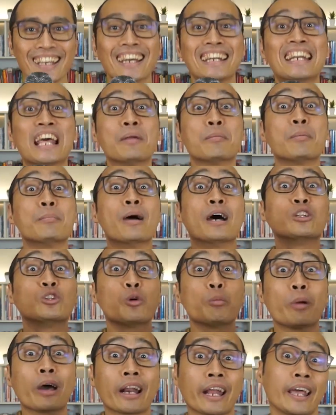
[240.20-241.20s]
dan membantu
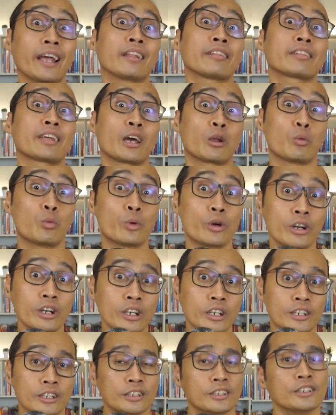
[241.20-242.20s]
para healthcare
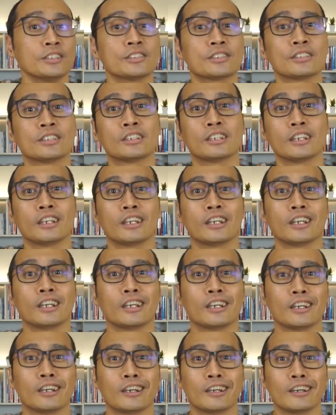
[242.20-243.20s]
workers,
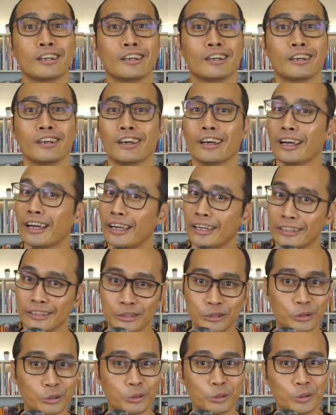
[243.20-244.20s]
ah,
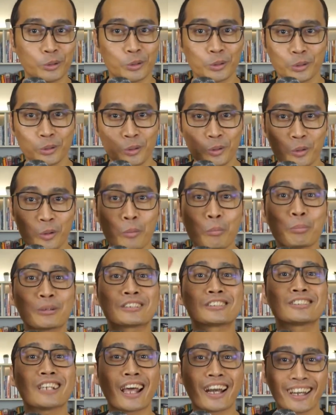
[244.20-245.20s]
itu
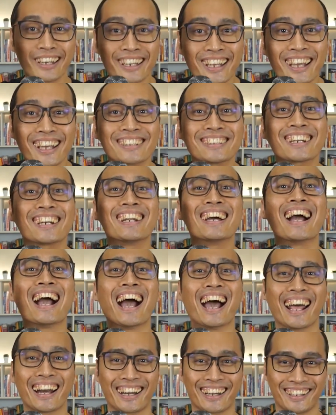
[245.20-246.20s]
pesannya
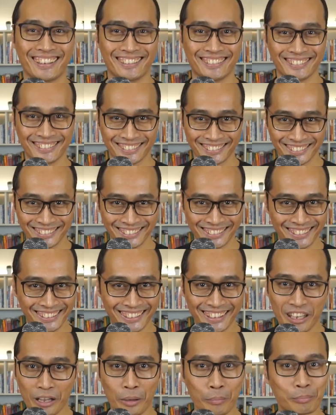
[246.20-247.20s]
terdengar
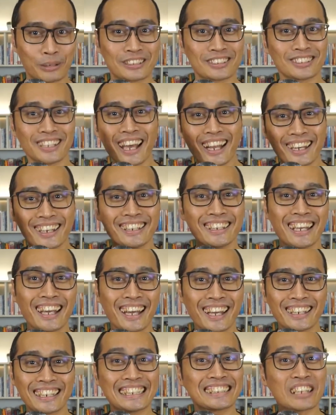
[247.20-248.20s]
pesan
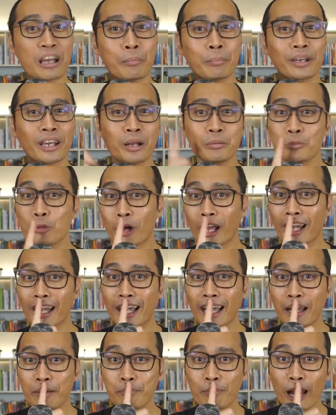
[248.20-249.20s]
yang disampaikan bukan
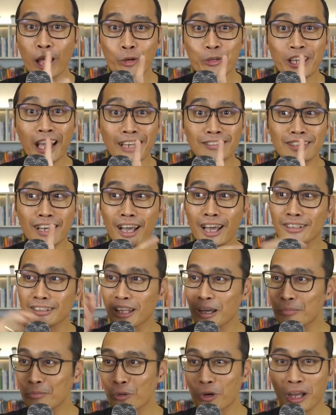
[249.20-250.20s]
melalui kata-kata,
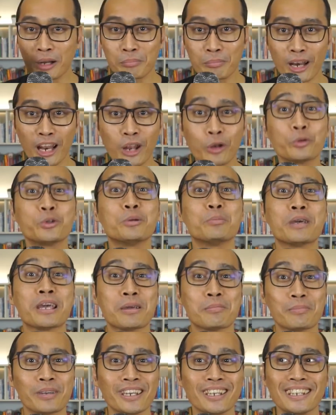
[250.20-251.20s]
bukan melalui
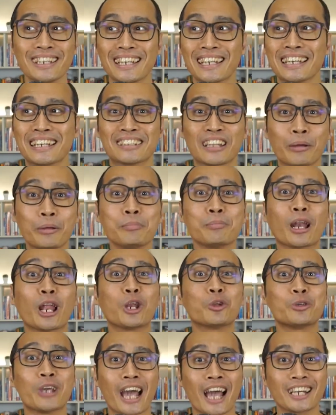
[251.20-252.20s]
meme, tapi
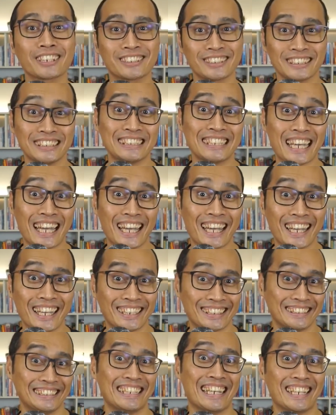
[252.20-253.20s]
melalui aksi yang
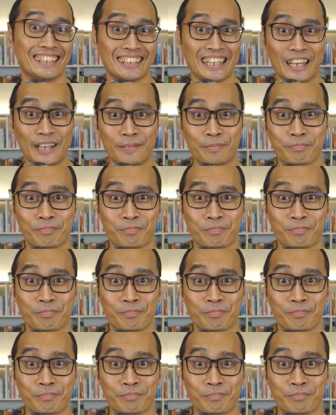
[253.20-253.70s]
nyata.